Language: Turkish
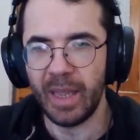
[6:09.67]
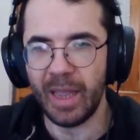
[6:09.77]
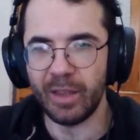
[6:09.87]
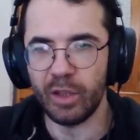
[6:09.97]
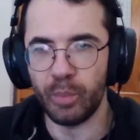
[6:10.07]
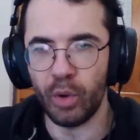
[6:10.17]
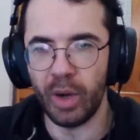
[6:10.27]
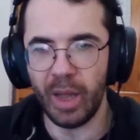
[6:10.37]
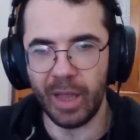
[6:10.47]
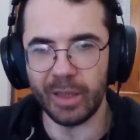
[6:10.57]
Ender Pearl
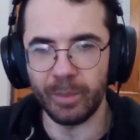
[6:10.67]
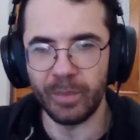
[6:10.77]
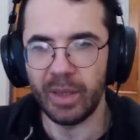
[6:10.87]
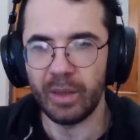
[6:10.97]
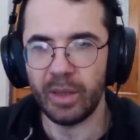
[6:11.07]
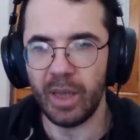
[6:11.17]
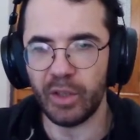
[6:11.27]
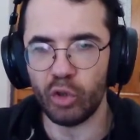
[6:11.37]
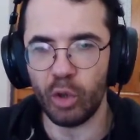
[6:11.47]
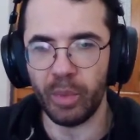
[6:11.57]
aldım.
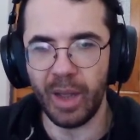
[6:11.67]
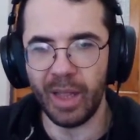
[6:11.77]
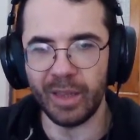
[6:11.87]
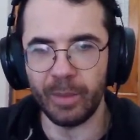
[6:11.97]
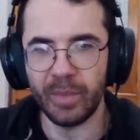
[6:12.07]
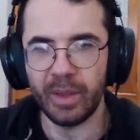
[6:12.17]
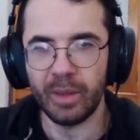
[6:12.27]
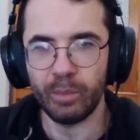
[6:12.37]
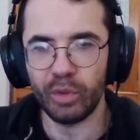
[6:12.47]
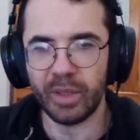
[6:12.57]
Atış topu aldım.
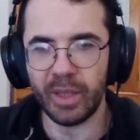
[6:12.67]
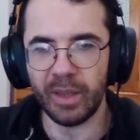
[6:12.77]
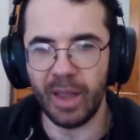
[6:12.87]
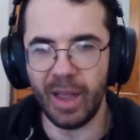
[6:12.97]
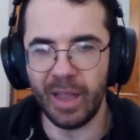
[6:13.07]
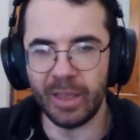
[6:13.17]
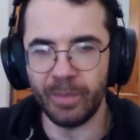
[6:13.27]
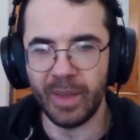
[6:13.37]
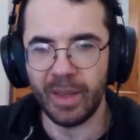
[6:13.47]
Bunlardan da aldım.